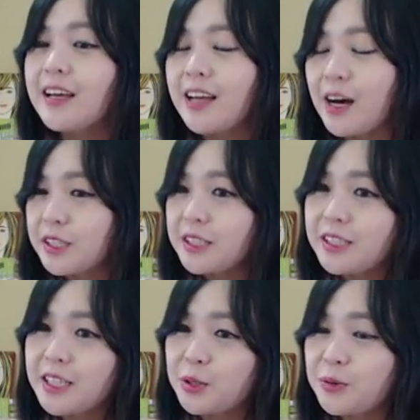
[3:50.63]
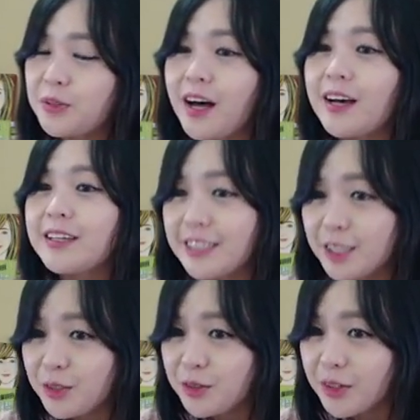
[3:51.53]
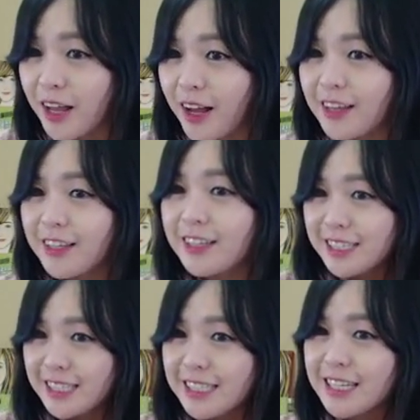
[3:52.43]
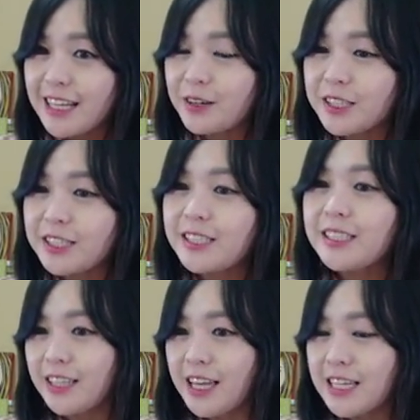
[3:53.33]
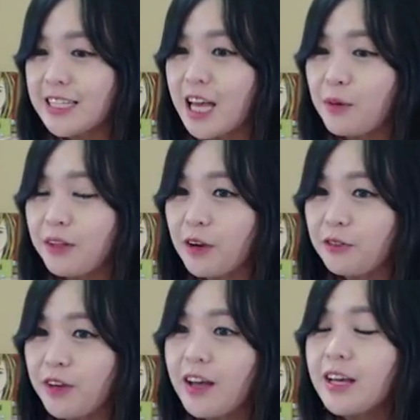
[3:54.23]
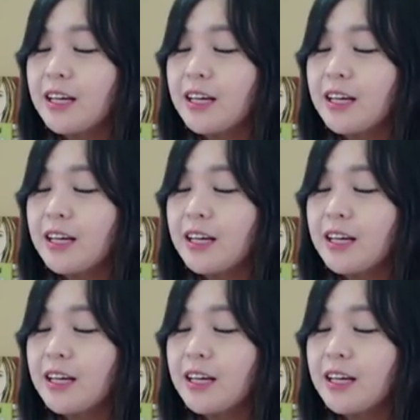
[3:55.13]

考试结束了.辛苦了.谢谢老师. 이렇게 인사하면 되고요.